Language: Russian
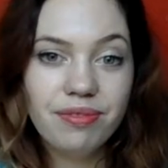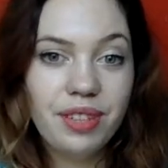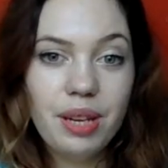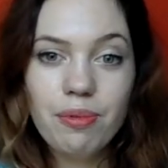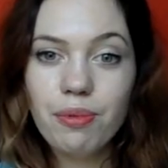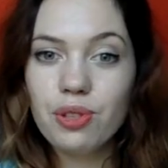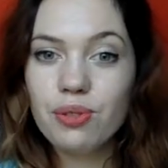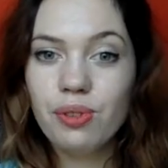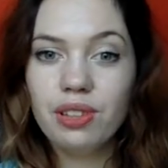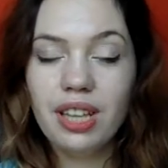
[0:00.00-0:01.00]
время
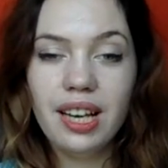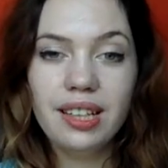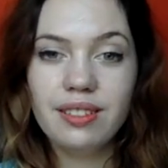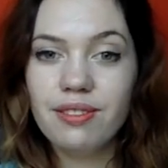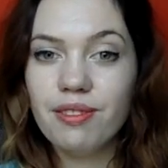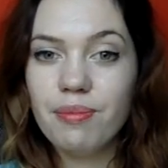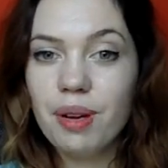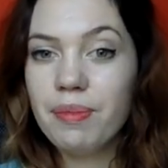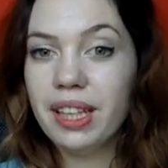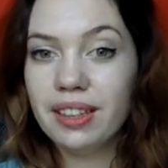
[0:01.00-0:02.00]
просто улетает в
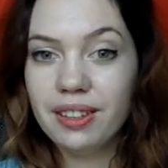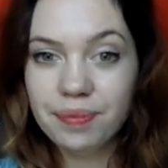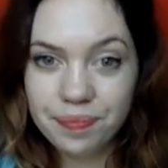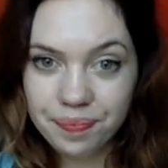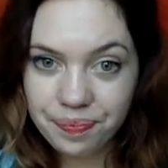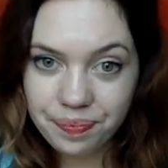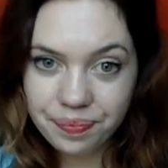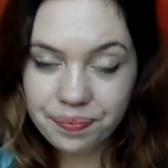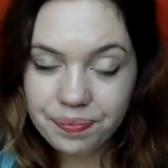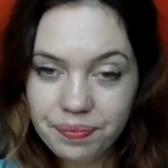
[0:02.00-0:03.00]
момент.
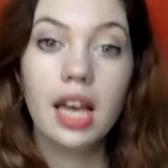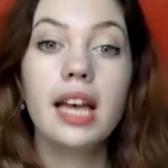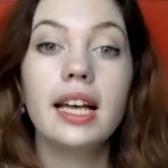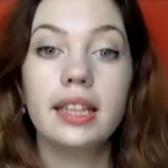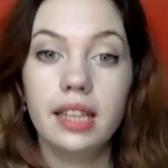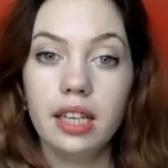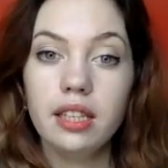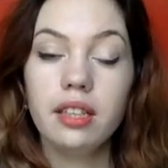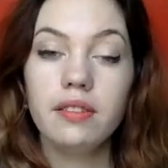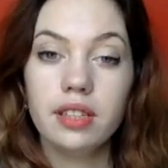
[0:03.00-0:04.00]

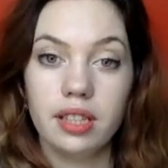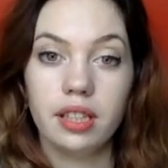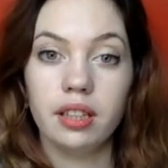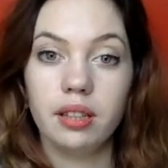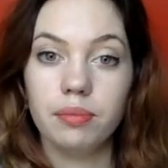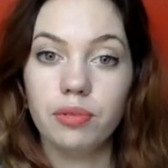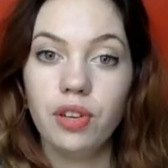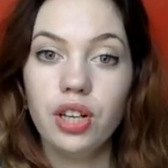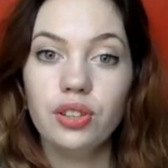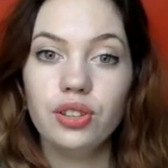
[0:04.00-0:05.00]
Тренинговые центры
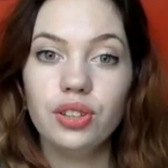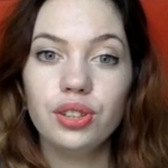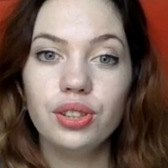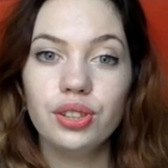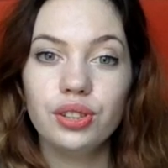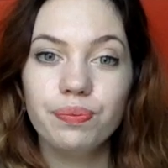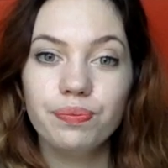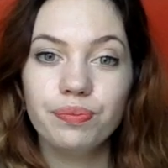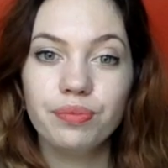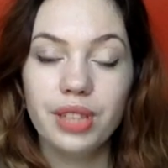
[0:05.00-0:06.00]
бывают э,
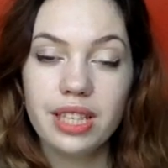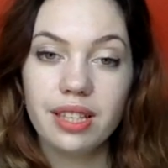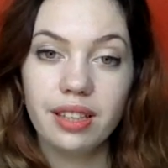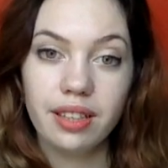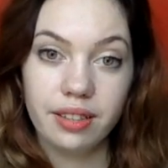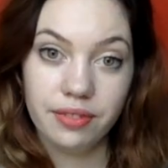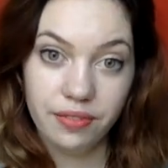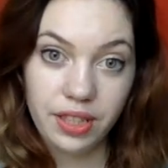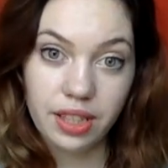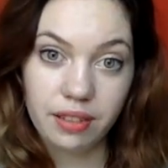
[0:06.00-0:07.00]
нескольких
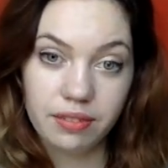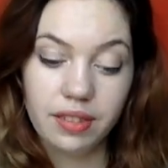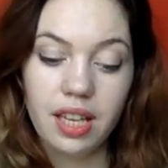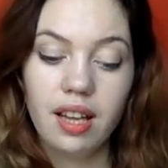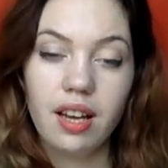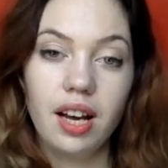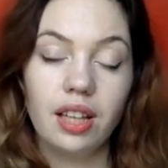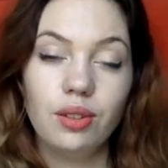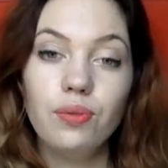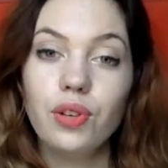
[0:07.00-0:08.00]
видов.
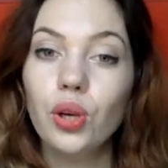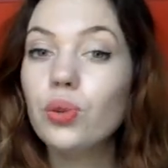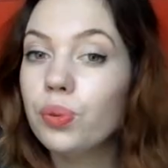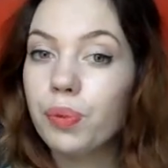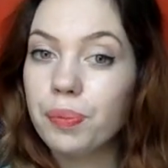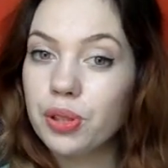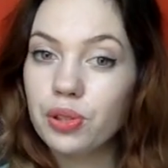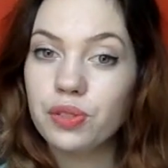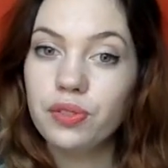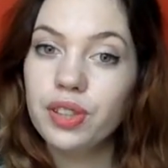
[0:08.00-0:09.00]
О том, в какую
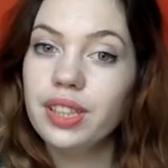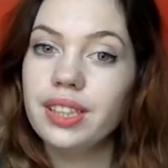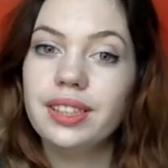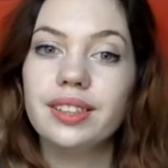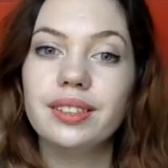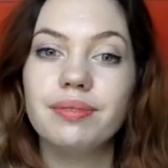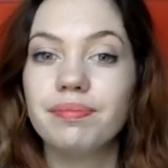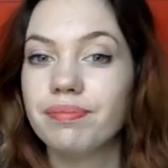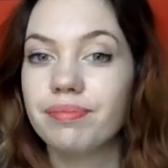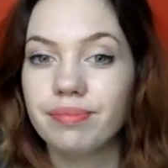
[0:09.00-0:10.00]
попадете вы, это,
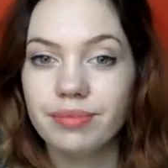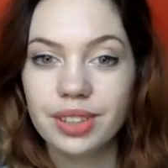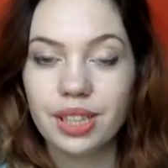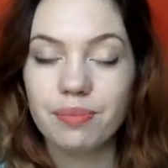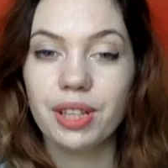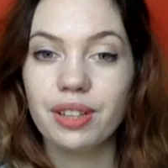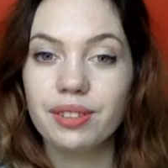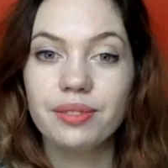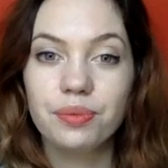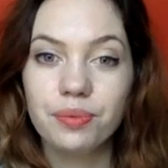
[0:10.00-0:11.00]
скажем
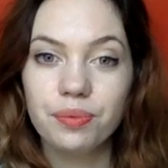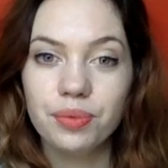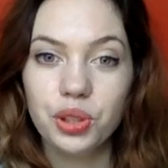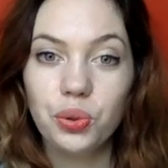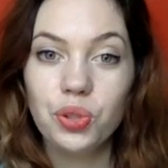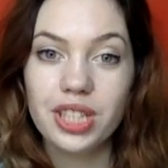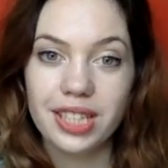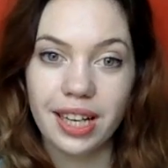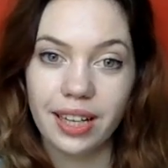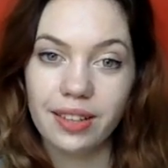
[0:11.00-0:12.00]
так, никто не
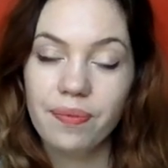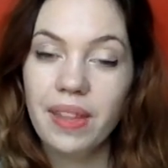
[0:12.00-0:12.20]
знает.